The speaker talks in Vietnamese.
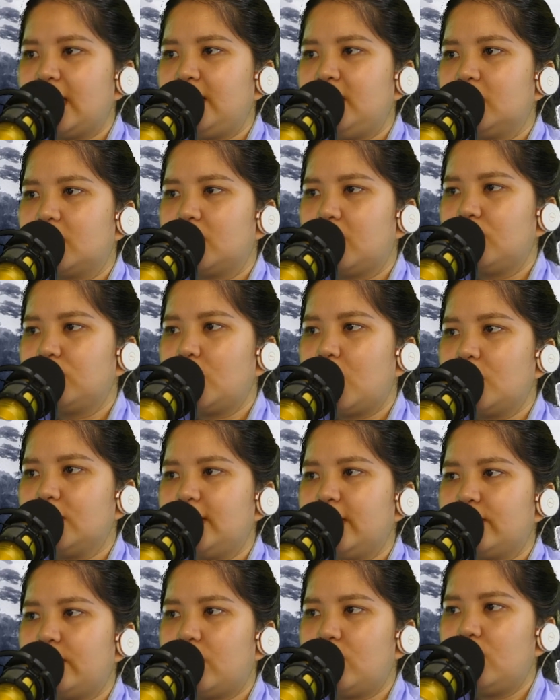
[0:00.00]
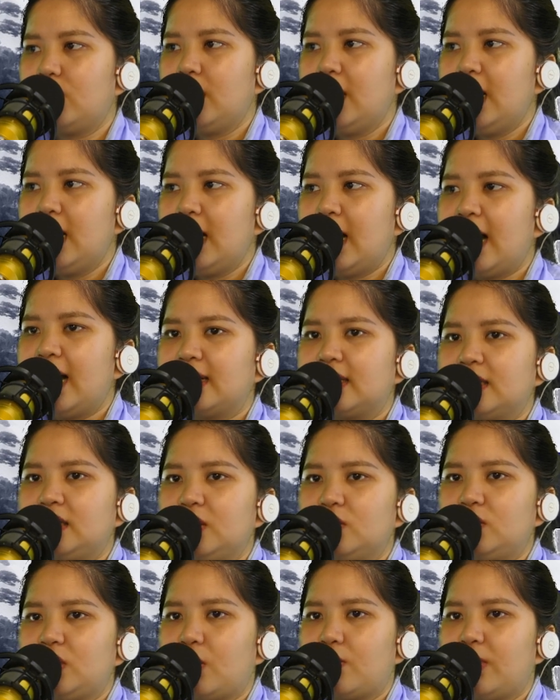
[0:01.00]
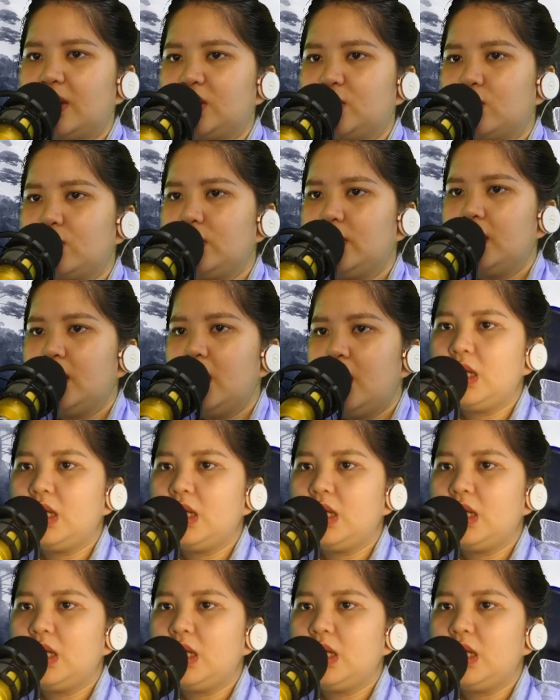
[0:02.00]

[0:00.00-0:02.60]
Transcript: Đại Dực không coi vào đâu Hai cái tiểu tộc mà thôi